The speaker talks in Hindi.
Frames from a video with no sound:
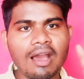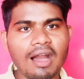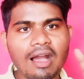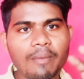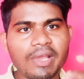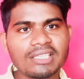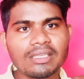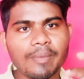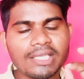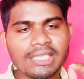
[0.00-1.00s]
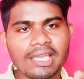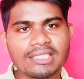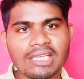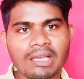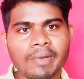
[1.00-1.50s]
आप यहाँ से पैसे
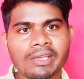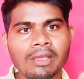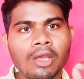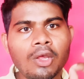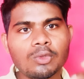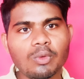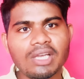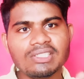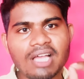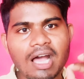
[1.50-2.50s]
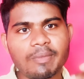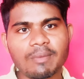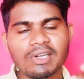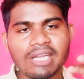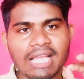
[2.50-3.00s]
कैसे कमाएंगे तो गाइज आप यहाँ
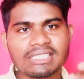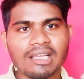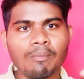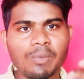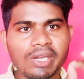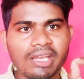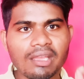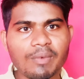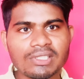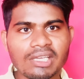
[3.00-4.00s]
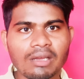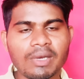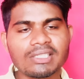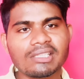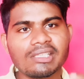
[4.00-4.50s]
पर टास्क कंप्लीट करके पैसे
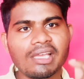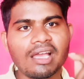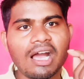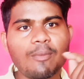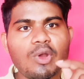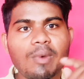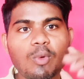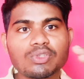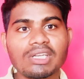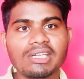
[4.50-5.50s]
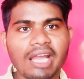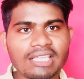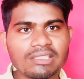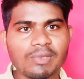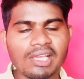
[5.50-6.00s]
कमा सकते हैं आप यहाँ पर बहुत सारे
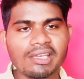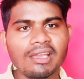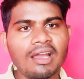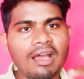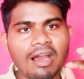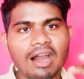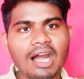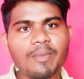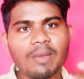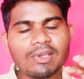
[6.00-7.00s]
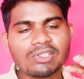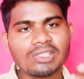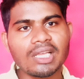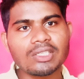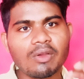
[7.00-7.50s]
टास्क मिल जाएंगे आप यहाँ पर
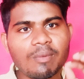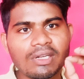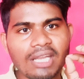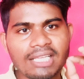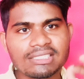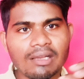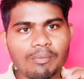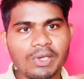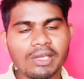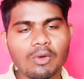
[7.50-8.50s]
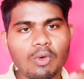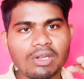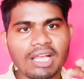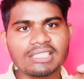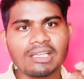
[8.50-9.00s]
जितना चाहो यहाँ पर टास्क कंप्लीट करो और
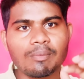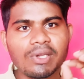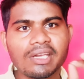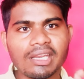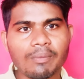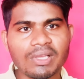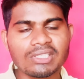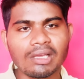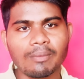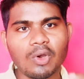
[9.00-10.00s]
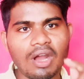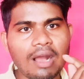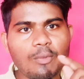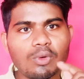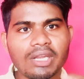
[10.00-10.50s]
टास्क कंप्लीट करके पैसे कमाओ
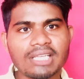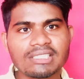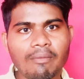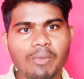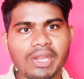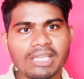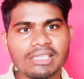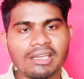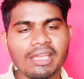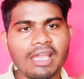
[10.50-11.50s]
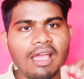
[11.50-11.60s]
आपको टास्क कंप्लीट कैसे करना है